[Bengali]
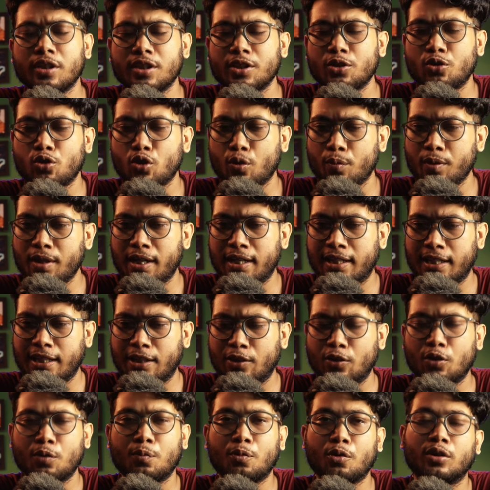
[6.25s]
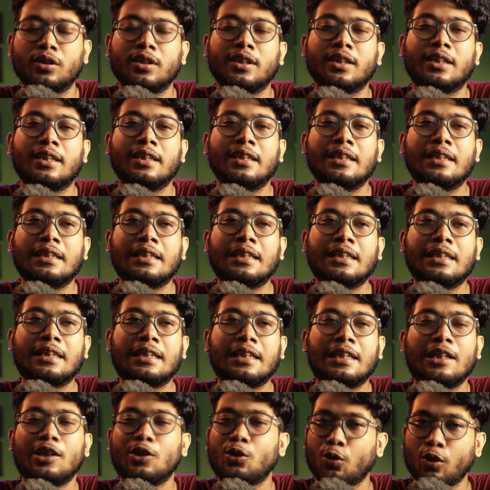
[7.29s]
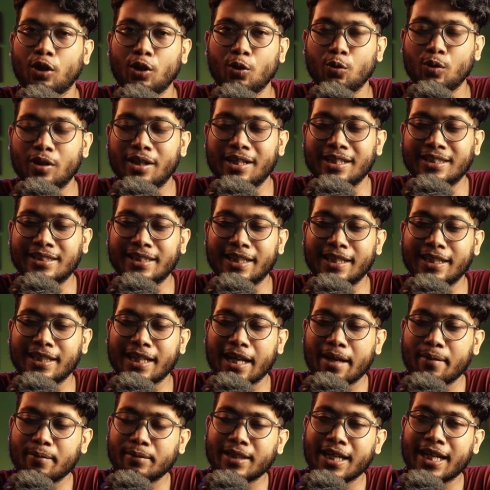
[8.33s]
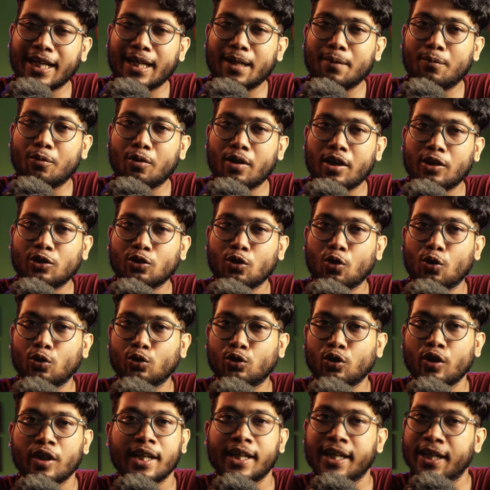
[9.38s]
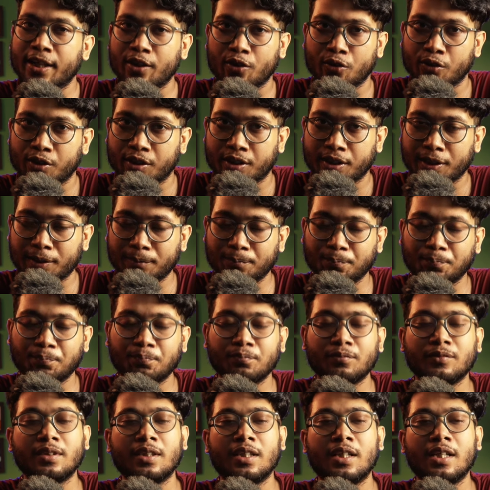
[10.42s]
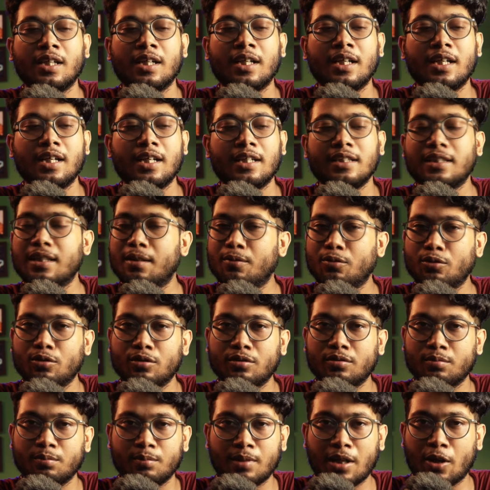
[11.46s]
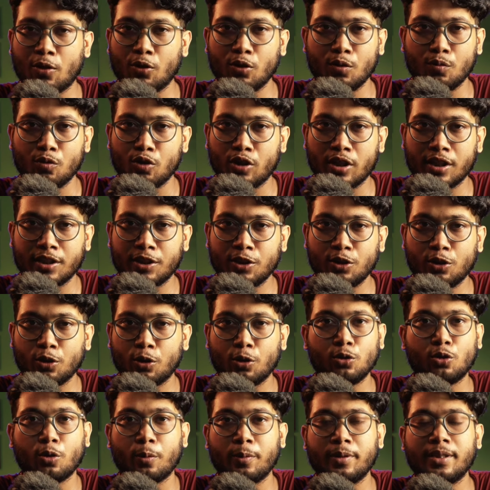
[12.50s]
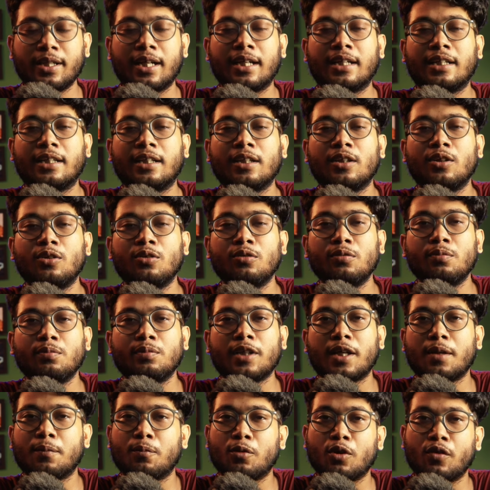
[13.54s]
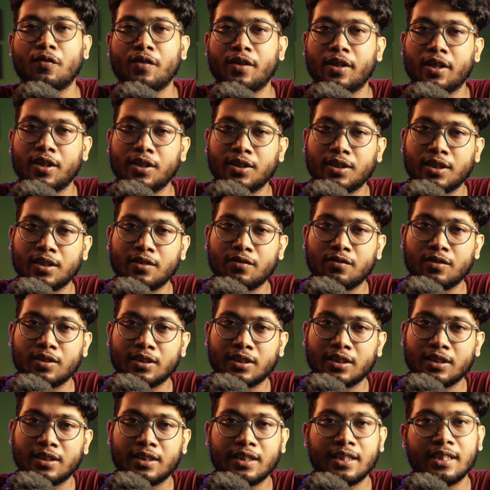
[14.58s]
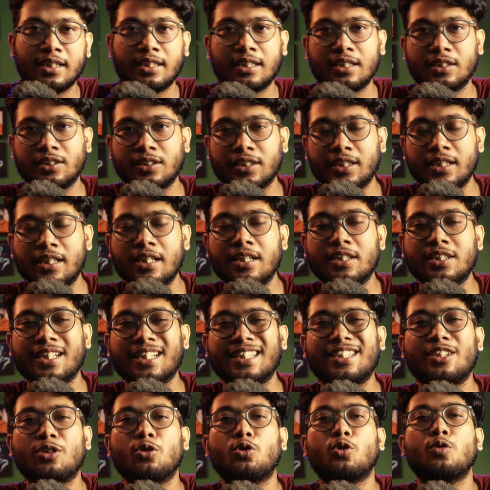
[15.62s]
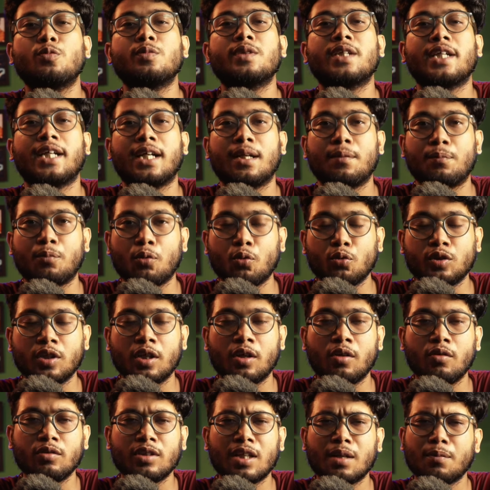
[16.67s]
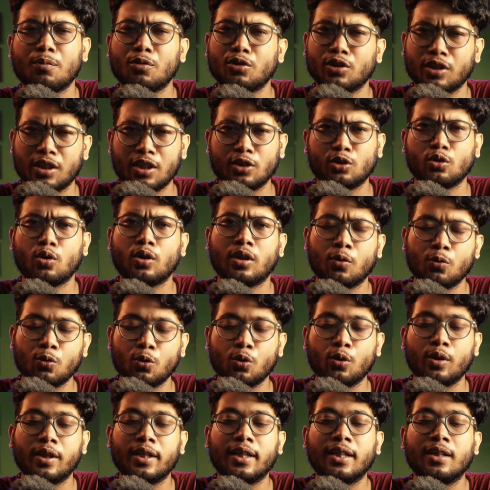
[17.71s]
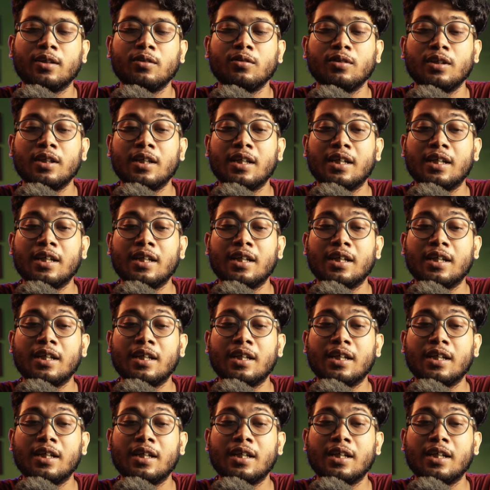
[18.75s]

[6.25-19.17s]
মুখার্জির ছবি আটকানোর পর থেকে টলিউডে রিসেন্ট টাইমসে একের পর এক সংশয় লেগেই রয়েছে যেমন রাহুল মুখার্জি যখন ছবিটা আটকালো তারপর ফেডারেশন ভার্সেস ডিরেক্টরস গিল্ড সেটা যেরকম জায়গায় পৌঁছালো তারপর সেটা শর্ট আউটও হয়ে গেল